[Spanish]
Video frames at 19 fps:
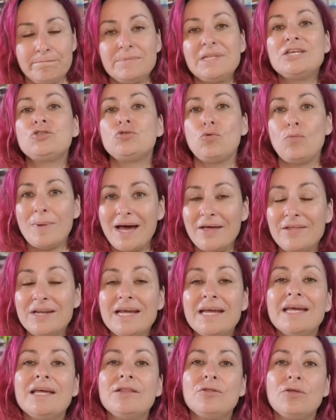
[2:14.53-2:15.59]
de su
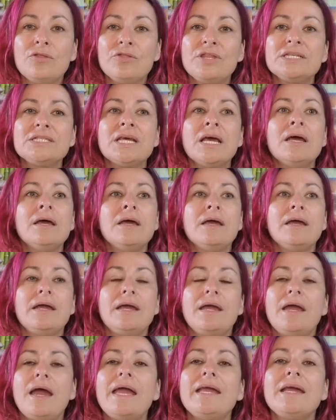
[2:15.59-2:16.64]
madre. Entonces,
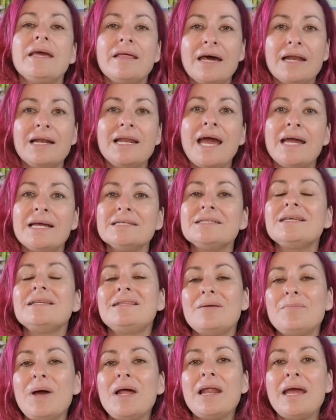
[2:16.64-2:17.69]
eh, hay que darle a
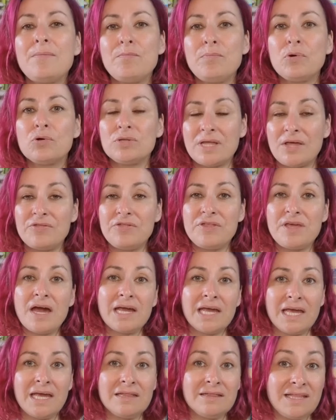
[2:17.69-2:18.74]
este tema la
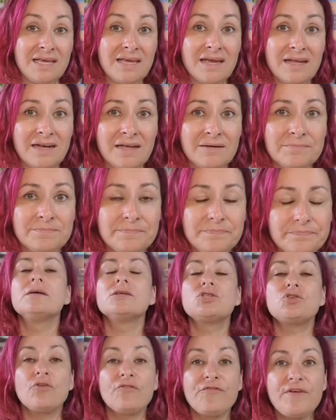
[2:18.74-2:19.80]
importancia que tiene.
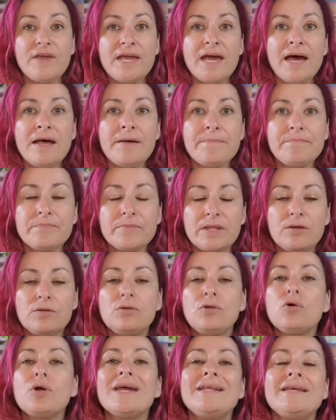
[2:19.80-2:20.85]
Sofía
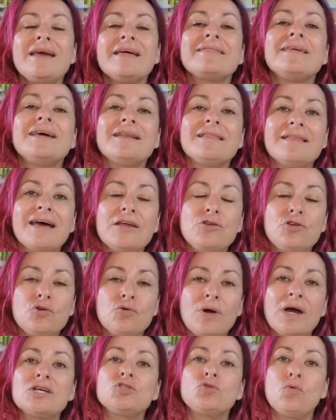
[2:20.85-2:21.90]
no quería hacer
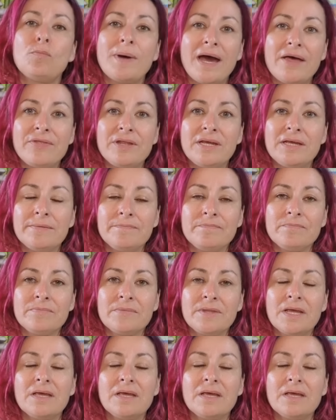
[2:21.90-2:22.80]
daño a su madre,